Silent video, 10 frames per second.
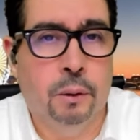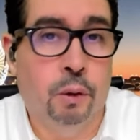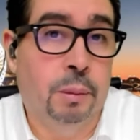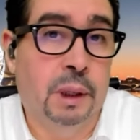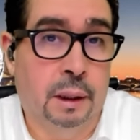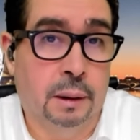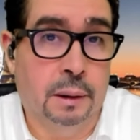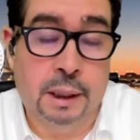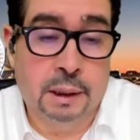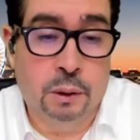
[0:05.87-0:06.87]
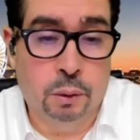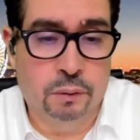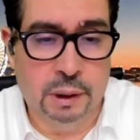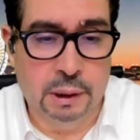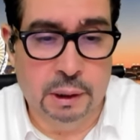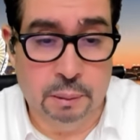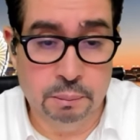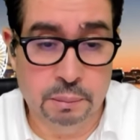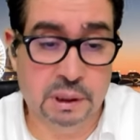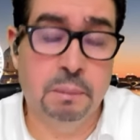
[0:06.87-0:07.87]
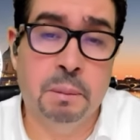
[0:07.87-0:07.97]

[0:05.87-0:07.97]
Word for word: عملاء هكذا يقولوا في هذا الكلام كيما